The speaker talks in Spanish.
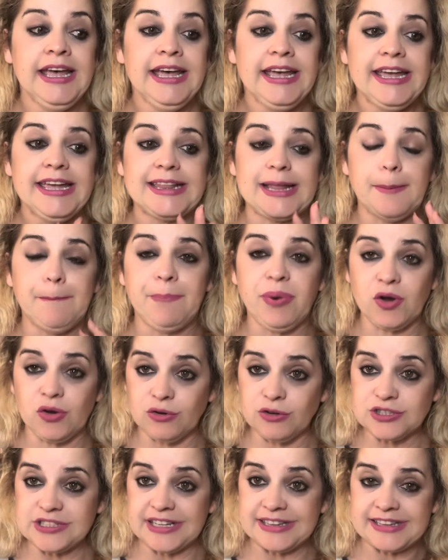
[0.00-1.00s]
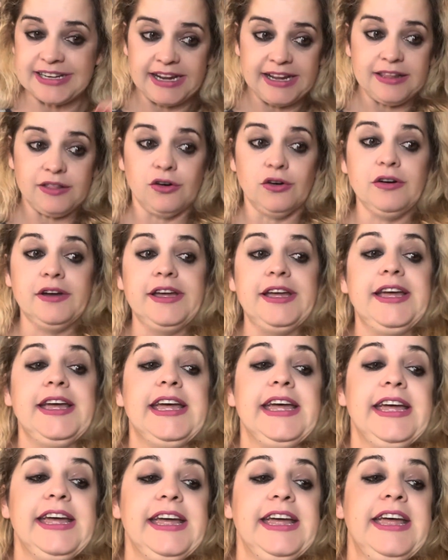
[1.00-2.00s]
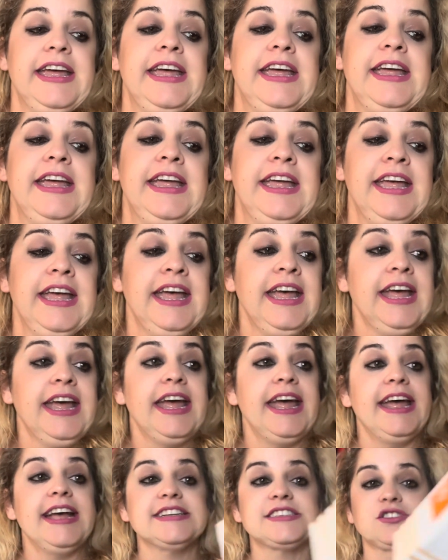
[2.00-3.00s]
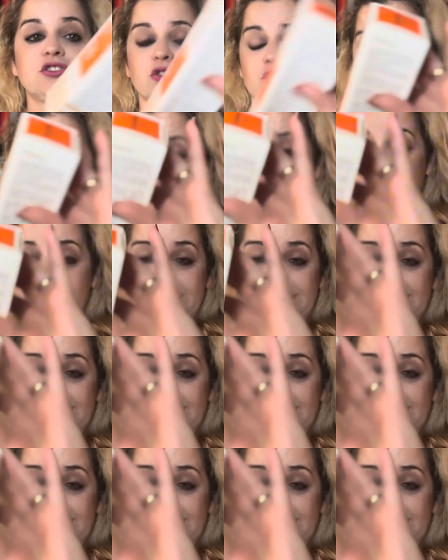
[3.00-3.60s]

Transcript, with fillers: Y tampoco nos han traído eh, estos.